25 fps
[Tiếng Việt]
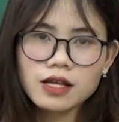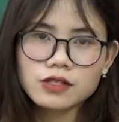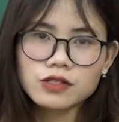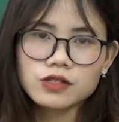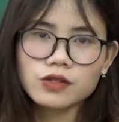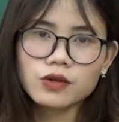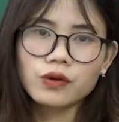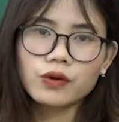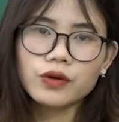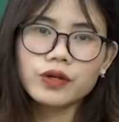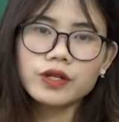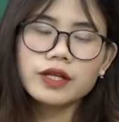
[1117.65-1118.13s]

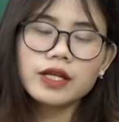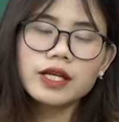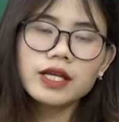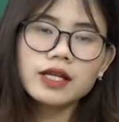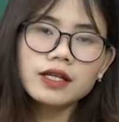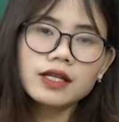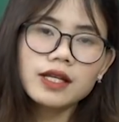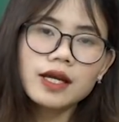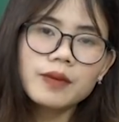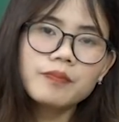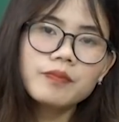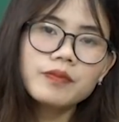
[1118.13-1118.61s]
rồi
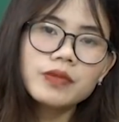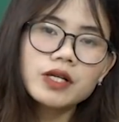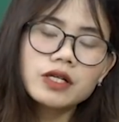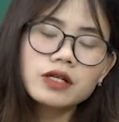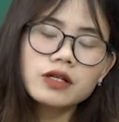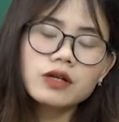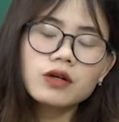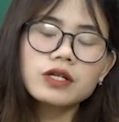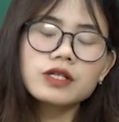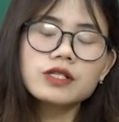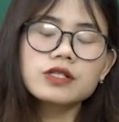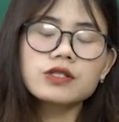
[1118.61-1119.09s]
đi 50
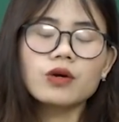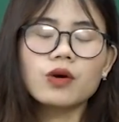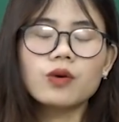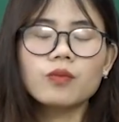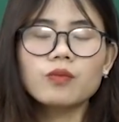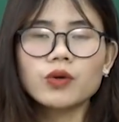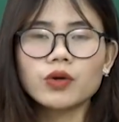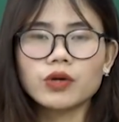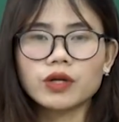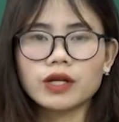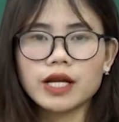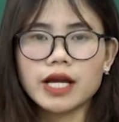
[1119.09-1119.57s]
cây số
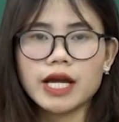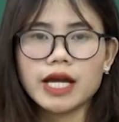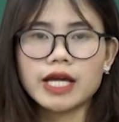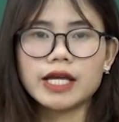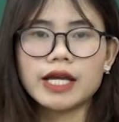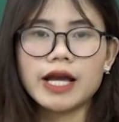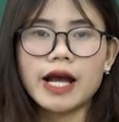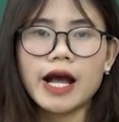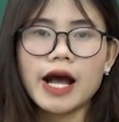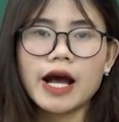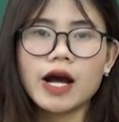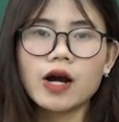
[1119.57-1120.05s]
một
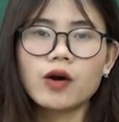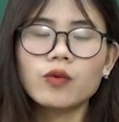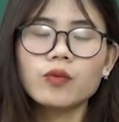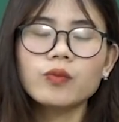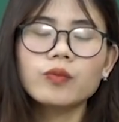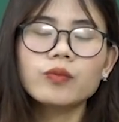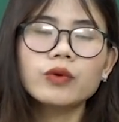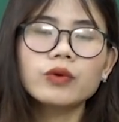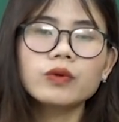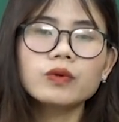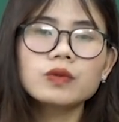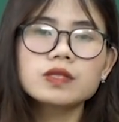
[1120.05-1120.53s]
ngày áo
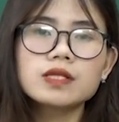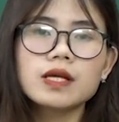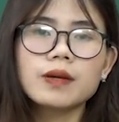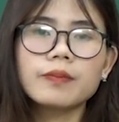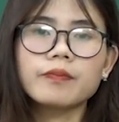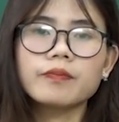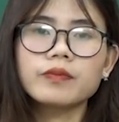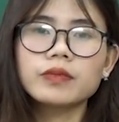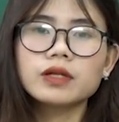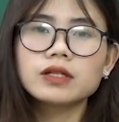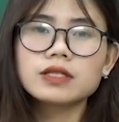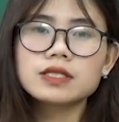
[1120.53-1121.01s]
mũ dầm
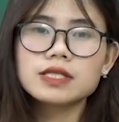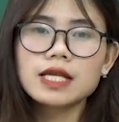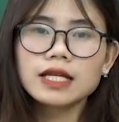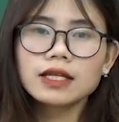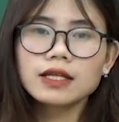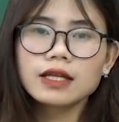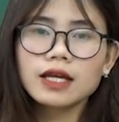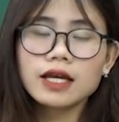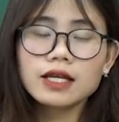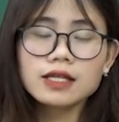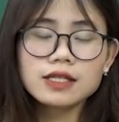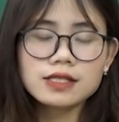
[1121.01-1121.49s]
mưa
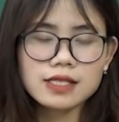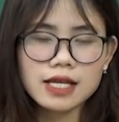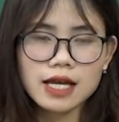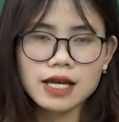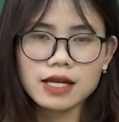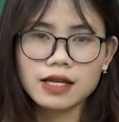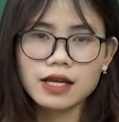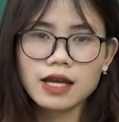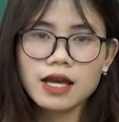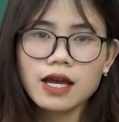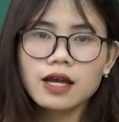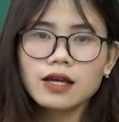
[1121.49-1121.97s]
rách hết
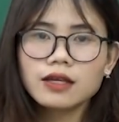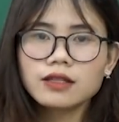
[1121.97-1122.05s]
giày